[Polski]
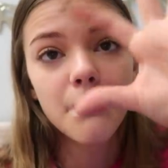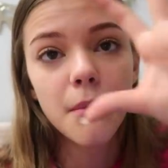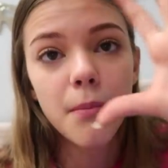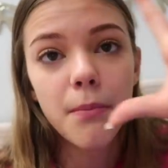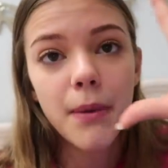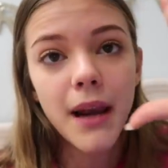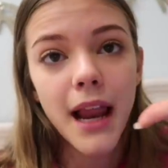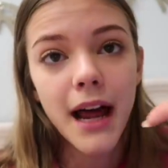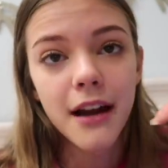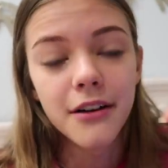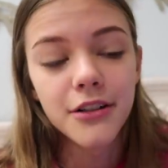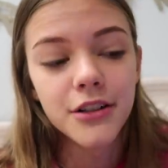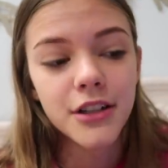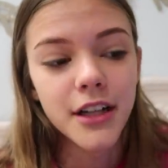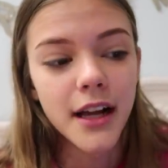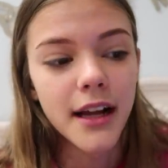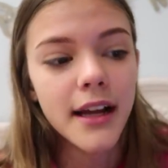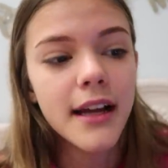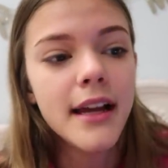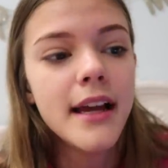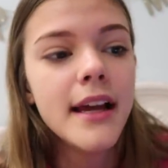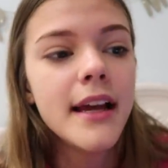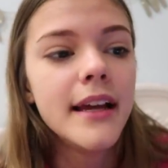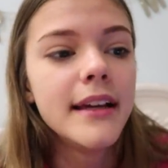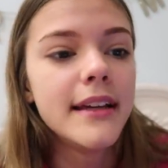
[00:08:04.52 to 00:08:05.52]
jakby
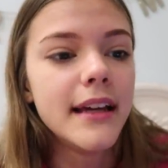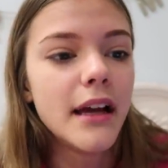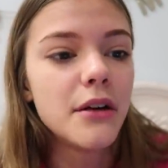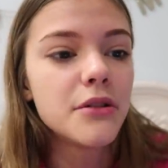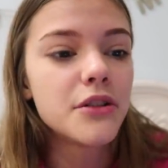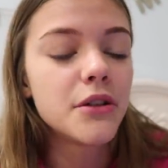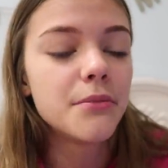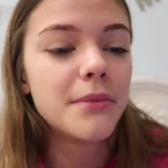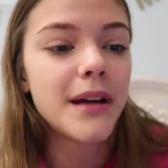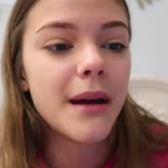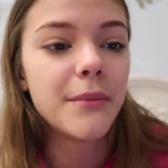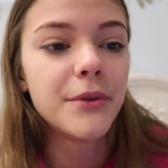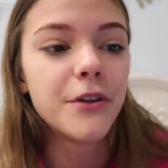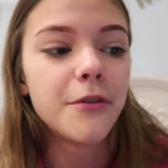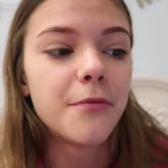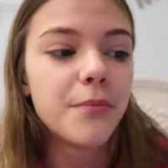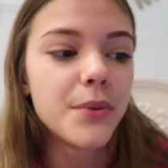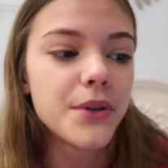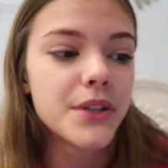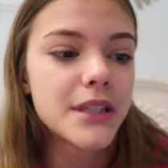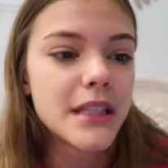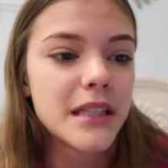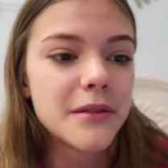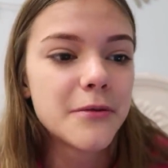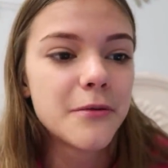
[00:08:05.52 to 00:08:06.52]
plansze. Ja już robiłam to w
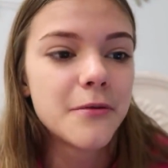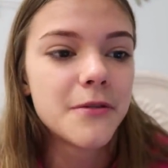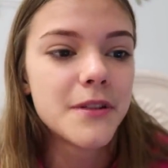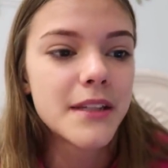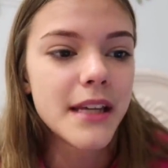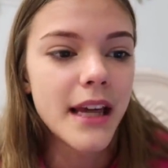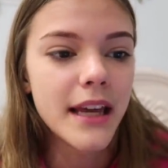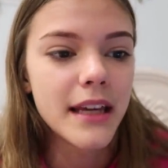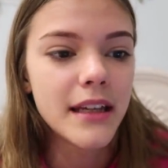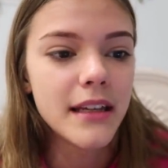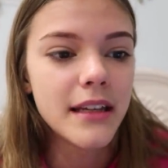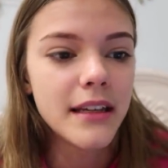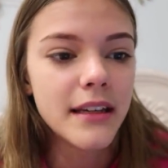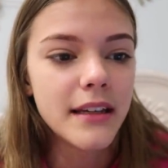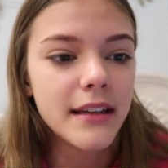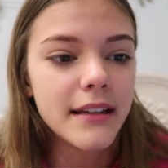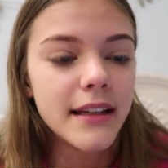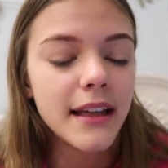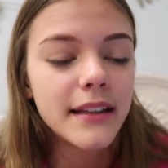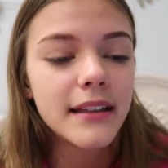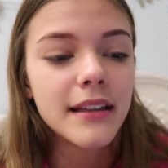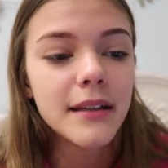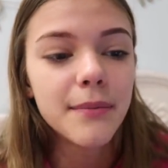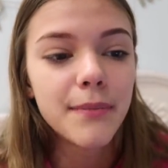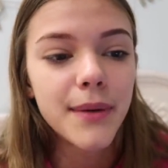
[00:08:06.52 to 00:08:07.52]
podstawówce i
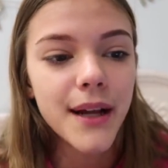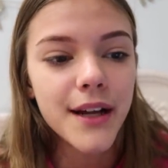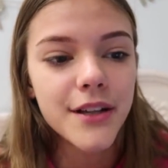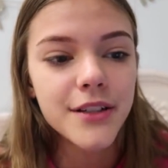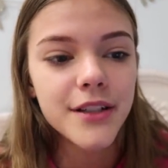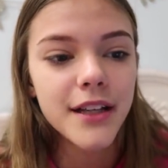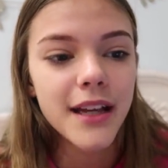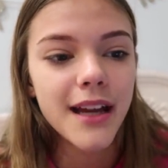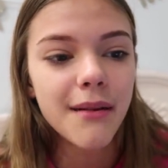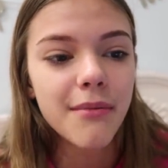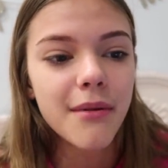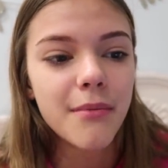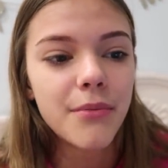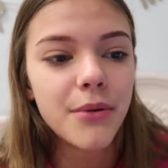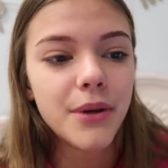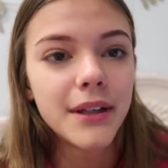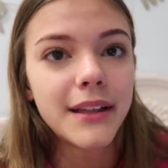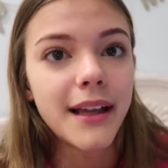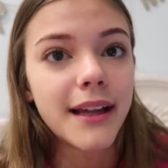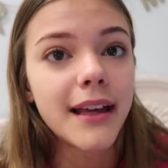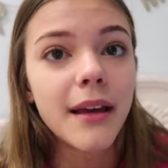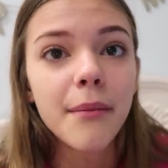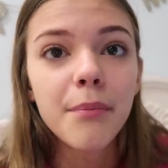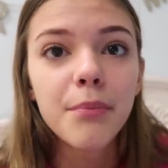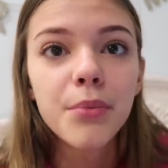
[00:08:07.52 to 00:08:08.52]
na tych planszach jakby były
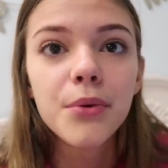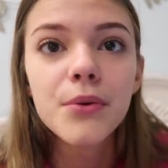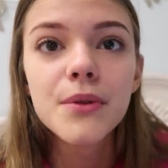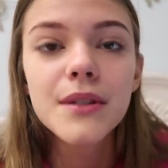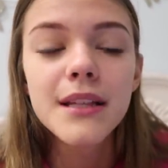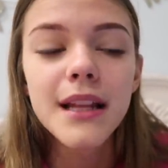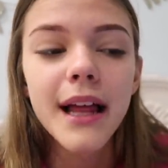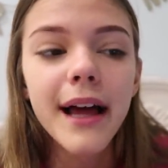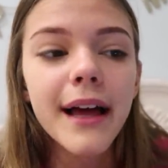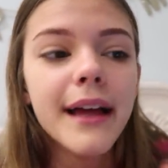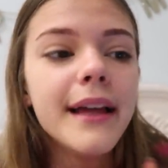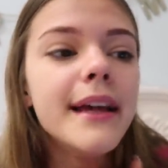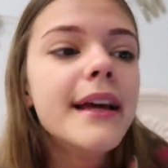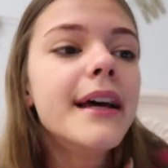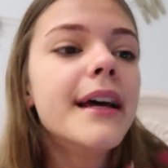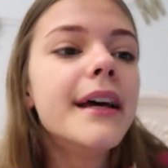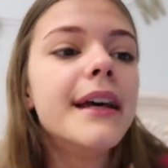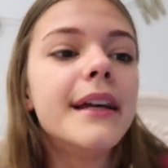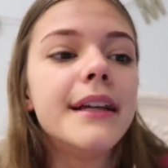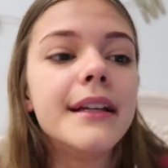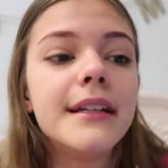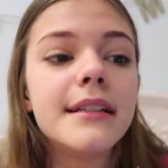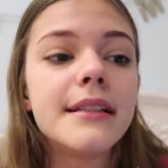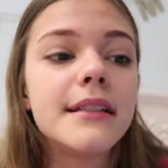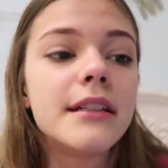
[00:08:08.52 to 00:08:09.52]
takie puzzle
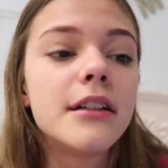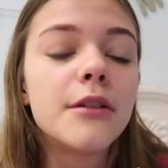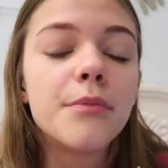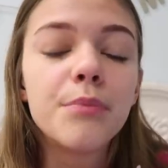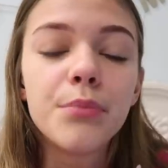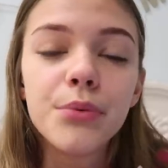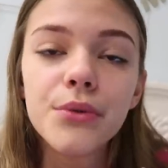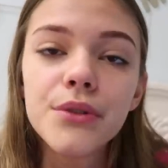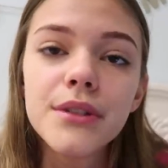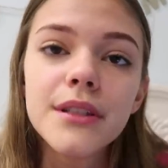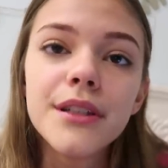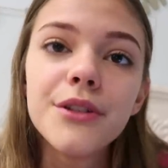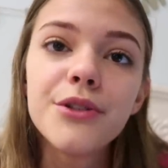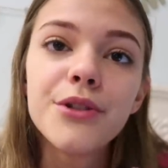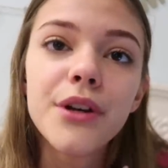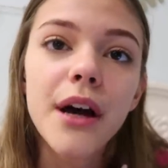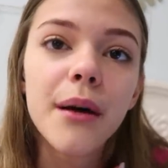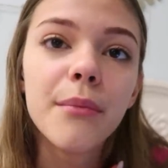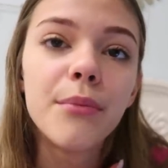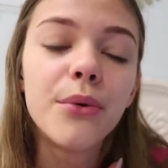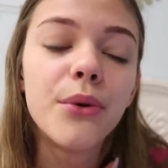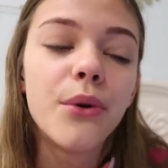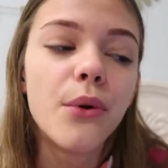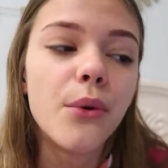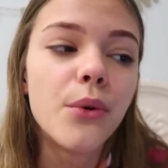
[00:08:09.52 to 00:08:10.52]
i z tych puzli
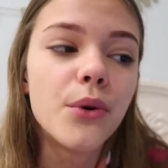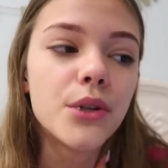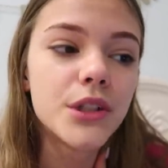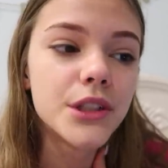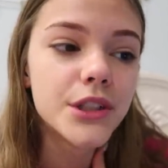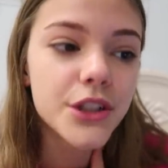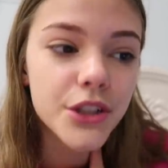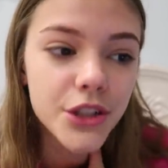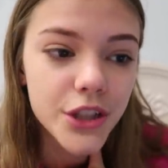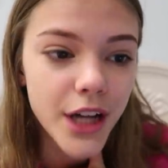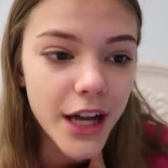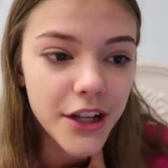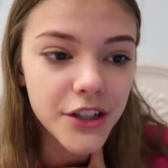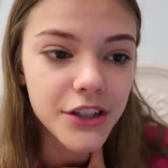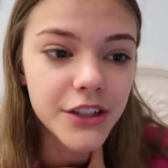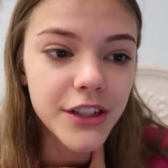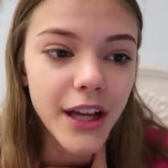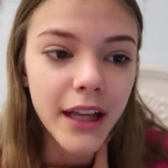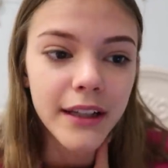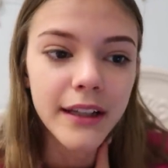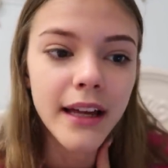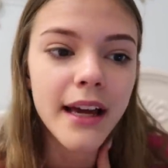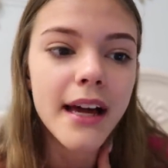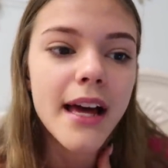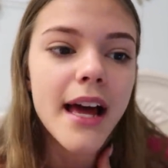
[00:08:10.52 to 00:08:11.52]
trzeba było ułożyć
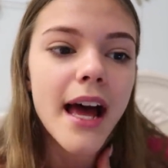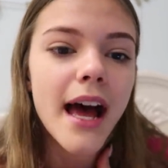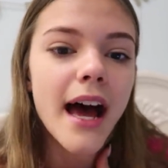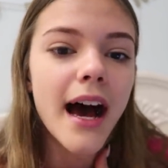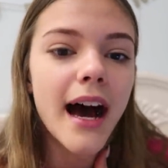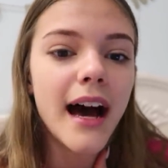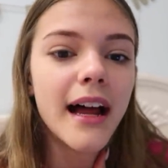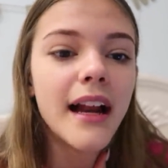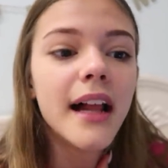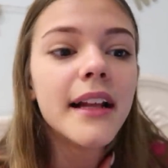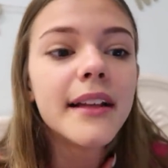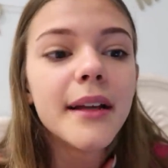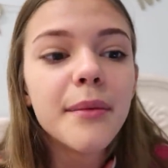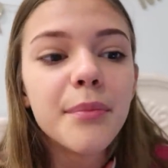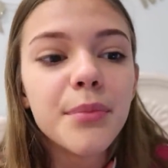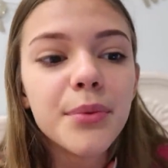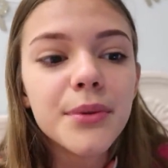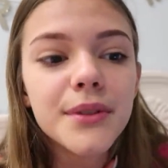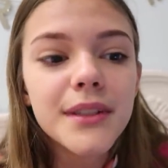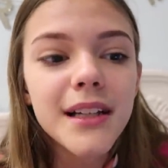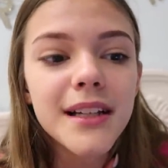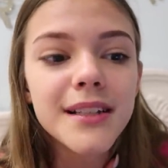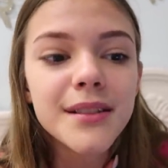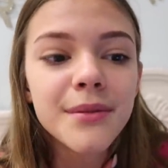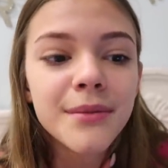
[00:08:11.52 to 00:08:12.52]
sześcian. Ale te
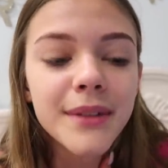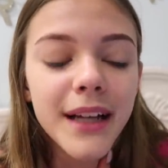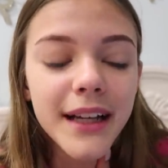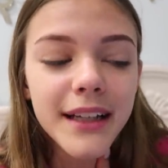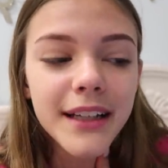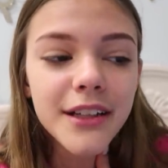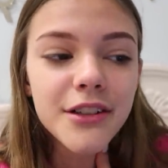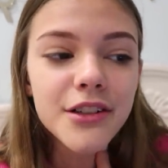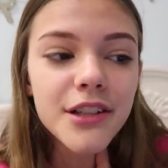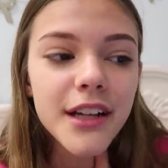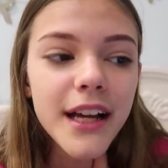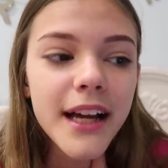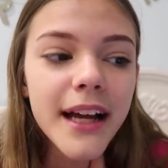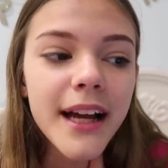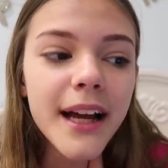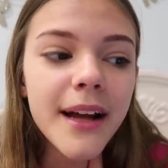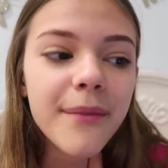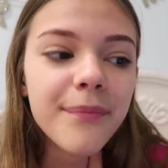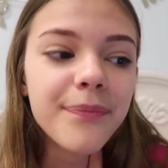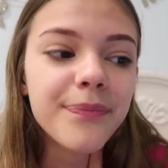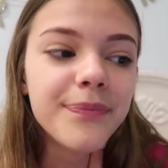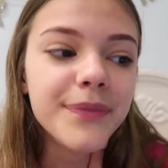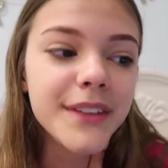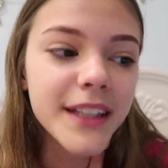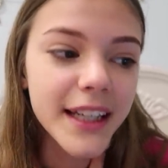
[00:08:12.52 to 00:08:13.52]
puzzle są takie,
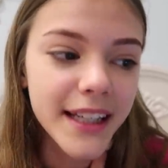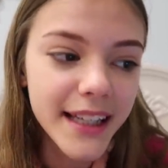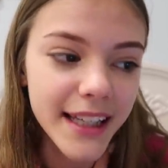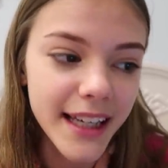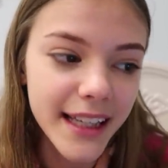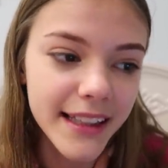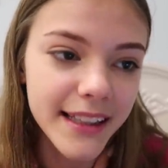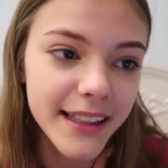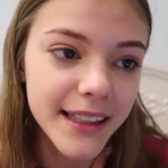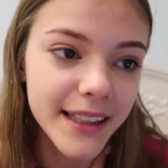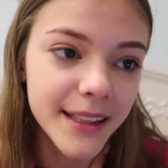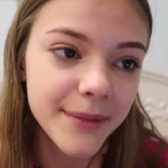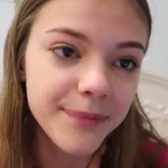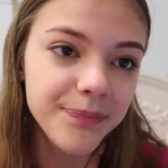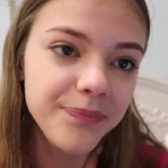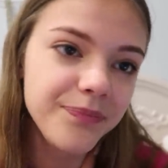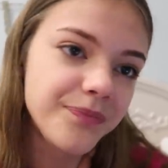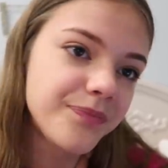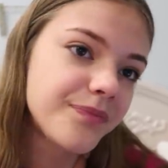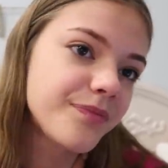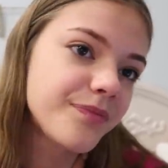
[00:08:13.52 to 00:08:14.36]
że niekiedy